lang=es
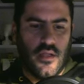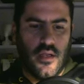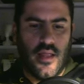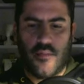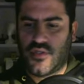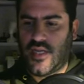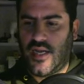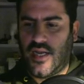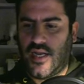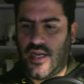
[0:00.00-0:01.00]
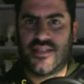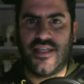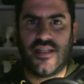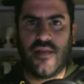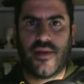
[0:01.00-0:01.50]
Le damos a la tecla
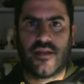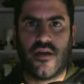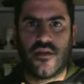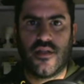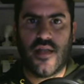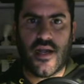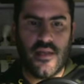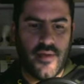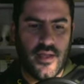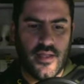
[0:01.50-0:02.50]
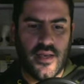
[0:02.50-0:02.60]
7 para tenerlos desde arriba